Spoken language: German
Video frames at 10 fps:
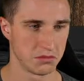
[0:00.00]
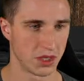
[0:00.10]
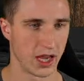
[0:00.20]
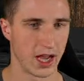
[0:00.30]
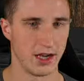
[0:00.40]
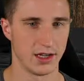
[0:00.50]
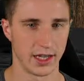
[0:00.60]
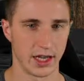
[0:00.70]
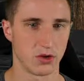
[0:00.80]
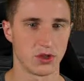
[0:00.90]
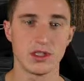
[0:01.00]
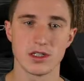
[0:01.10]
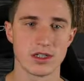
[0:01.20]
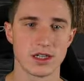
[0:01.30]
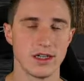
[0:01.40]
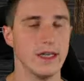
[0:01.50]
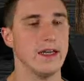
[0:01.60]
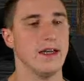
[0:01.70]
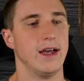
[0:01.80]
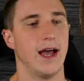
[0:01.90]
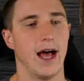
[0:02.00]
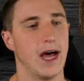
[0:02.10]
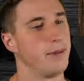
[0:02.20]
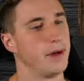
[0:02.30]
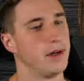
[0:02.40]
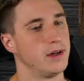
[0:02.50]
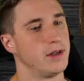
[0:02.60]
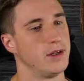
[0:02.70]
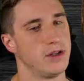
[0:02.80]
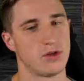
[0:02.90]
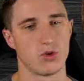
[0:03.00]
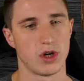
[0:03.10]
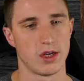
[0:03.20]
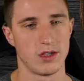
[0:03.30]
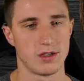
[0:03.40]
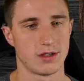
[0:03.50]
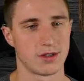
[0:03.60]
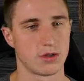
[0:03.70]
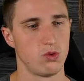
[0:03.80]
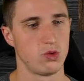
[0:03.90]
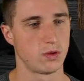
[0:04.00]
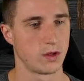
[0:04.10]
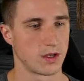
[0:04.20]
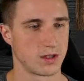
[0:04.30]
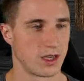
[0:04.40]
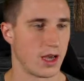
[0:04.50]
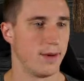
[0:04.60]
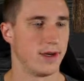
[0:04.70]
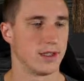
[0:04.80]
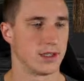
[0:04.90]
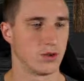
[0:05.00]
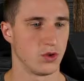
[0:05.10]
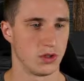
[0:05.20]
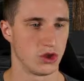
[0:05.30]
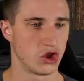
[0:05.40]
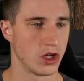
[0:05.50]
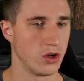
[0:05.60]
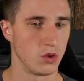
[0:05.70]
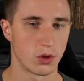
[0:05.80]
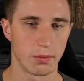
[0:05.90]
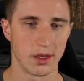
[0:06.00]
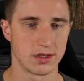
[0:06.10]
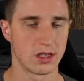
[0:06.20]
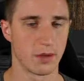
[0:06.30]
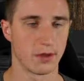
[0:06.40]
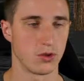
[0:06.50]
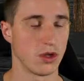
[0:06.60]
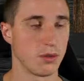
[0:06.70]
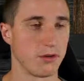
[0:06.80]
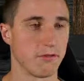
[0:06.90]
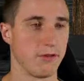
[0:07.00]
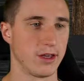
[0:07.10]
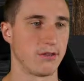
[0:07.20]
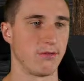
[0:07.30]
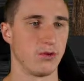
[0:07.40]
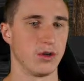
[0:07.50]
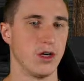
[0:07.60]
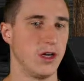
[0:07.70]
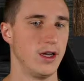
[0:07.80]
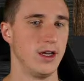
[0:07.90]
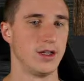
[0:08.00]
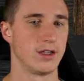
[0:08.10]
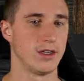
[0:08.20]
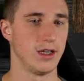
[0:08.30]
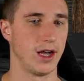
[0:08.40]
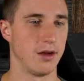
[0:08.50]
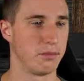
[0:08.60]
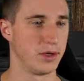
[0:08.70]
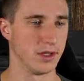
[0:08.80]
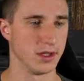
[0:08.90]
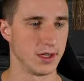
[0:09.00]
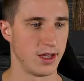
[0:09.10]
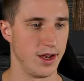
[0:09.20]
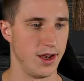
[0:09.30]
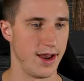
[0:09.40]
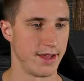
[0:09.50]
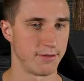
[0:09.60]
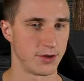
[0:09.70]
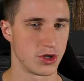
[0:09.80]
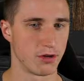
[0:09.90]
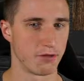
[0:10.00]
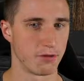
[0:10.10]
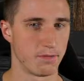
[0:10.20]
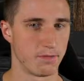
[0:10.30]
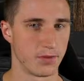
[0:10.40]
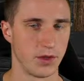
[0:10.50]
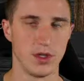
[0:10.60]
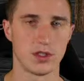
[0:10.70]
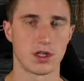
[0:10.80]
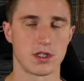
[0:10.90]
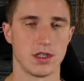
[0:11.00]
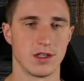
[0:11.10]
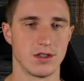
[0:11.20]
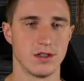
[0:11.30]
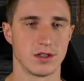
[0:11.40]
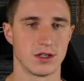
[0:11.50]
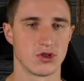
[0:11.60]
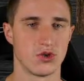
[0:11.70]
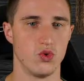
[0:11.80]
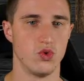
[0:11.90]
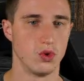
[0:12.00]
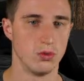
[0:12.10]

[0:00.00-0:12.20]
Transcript: real eh noch nie gesehen. Aber ist okay, ist ganz cool. 32 km ist natürlich nicht schnell, 100 PS ist aber natürlich perfekt für die alpine Landwirtschaft. Ist ganz nett, ist ganz cool,